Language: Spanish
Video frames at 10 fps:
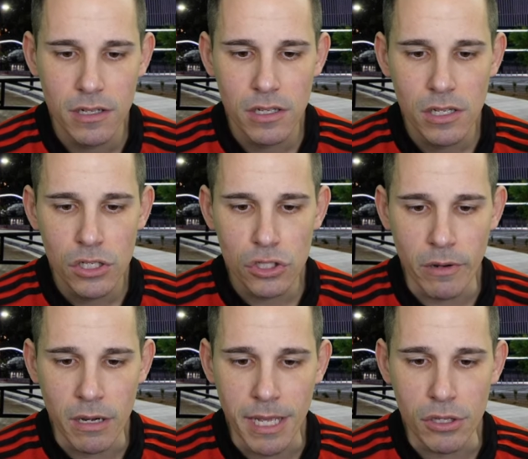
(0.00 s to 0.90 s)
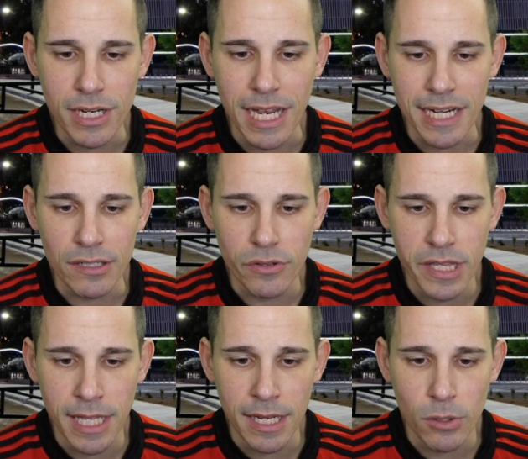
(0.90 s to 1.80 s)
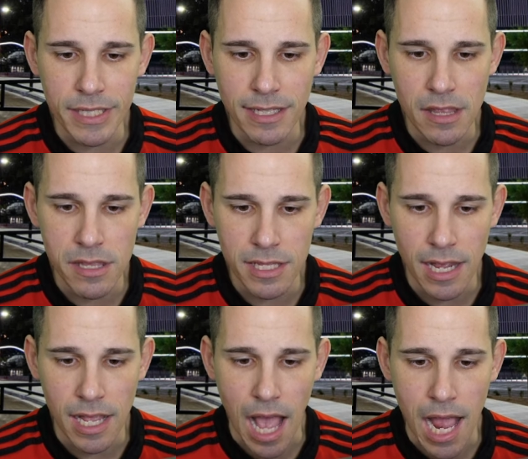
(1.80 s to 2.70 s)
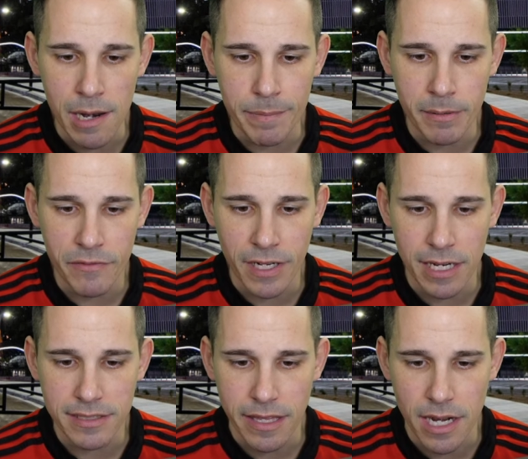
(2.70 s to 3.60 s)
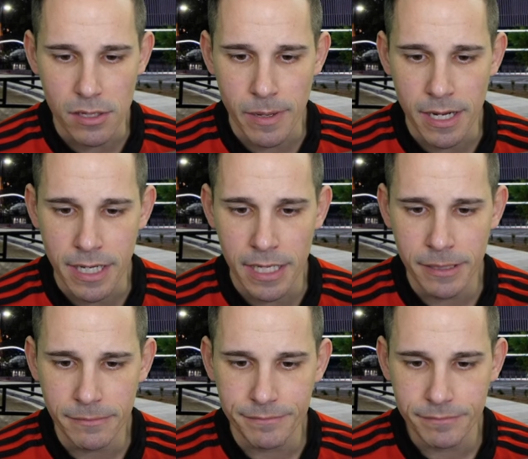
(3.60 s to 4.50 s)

Sobre el Mallorca Real Sociedad, Noeta decidirá al primer finalista de la Copa del Rey